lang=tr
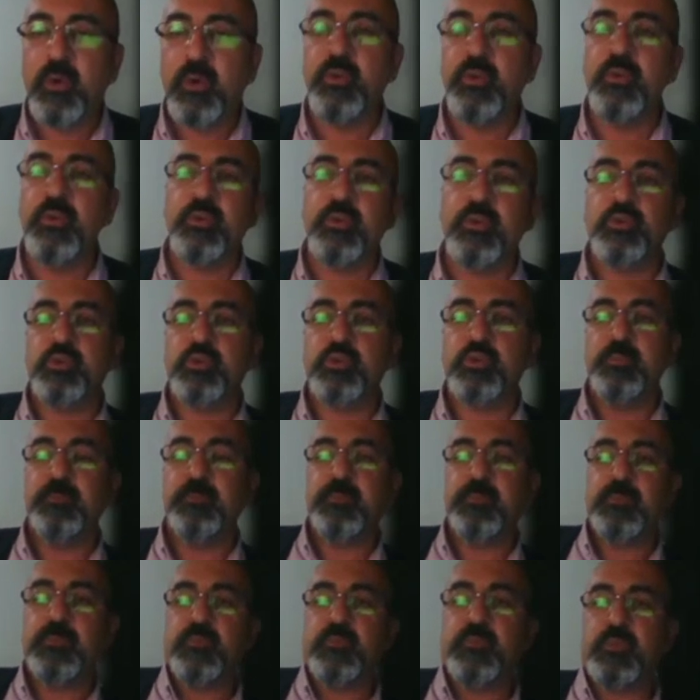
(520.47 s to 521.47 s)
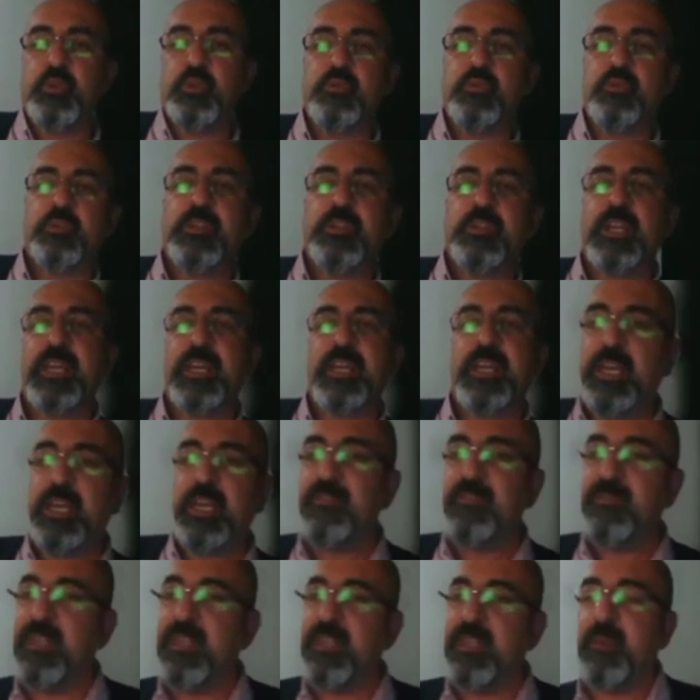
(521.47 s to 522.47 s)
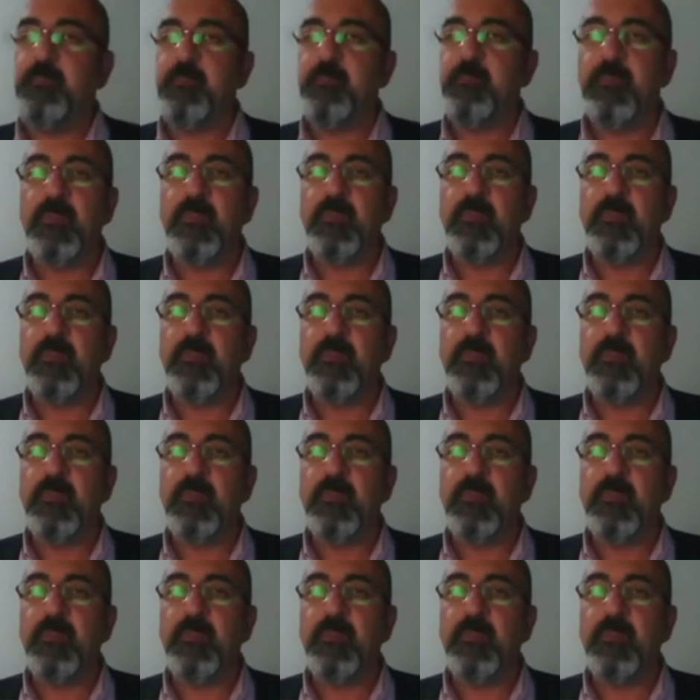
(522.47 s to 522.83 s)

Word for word: koyuyoruz çocuklara evde.